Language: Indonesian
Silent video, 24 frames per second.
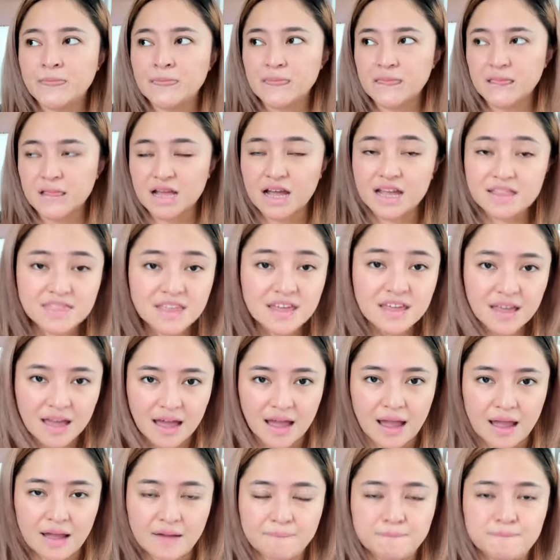
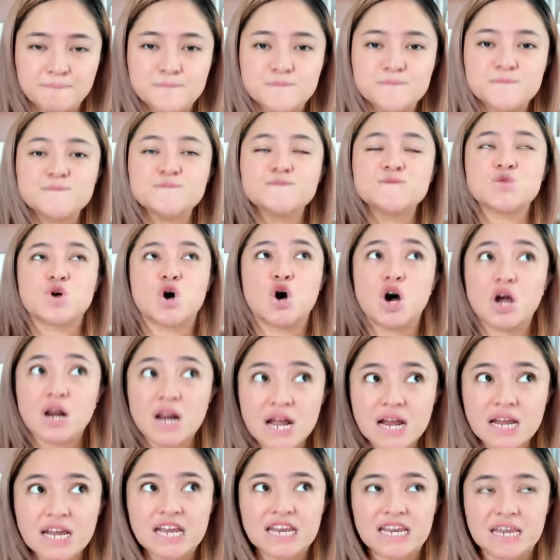ketika
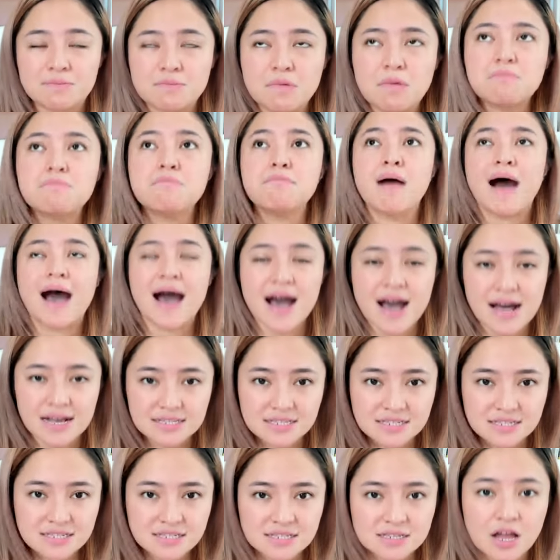orang ini
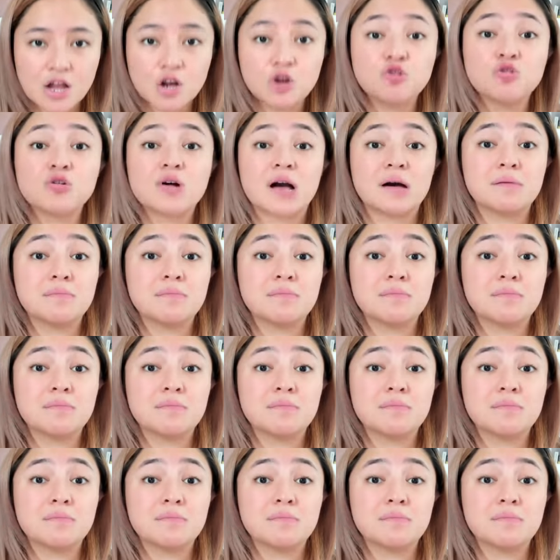membahas luka